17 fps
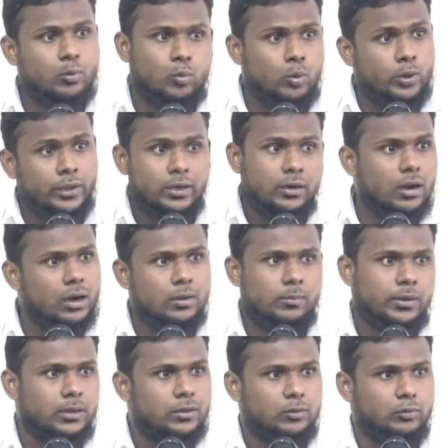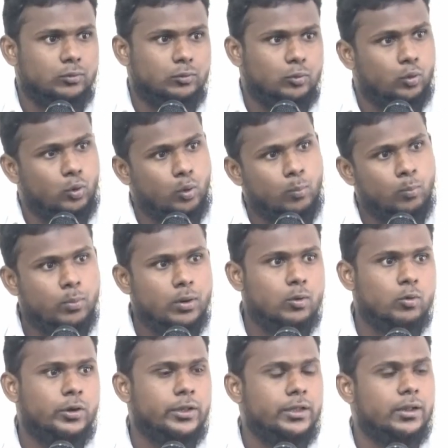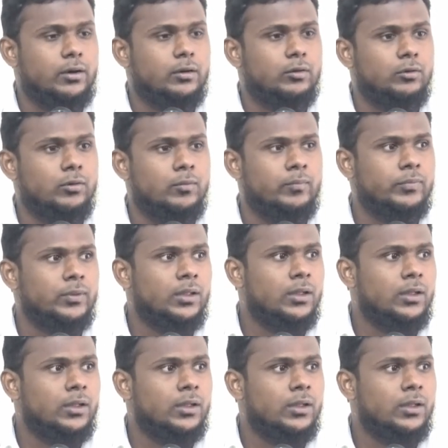குளிர்காலமாக இருக்கும் ரொம்ப குளிராக இருக்கும்